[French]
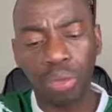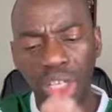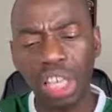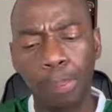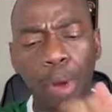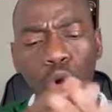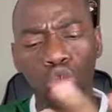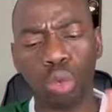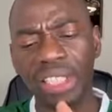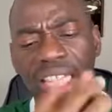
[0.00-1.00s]
qui prend le
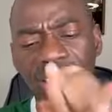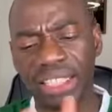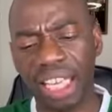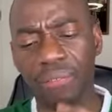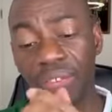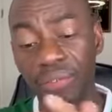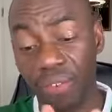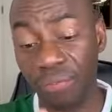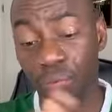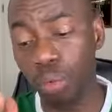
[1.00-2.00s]
soin d'attirer,
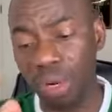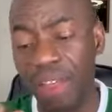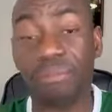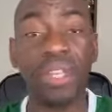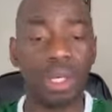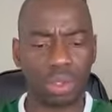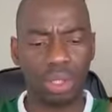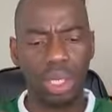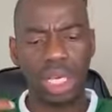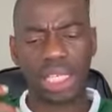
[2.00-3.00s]
vivez-vous les finances.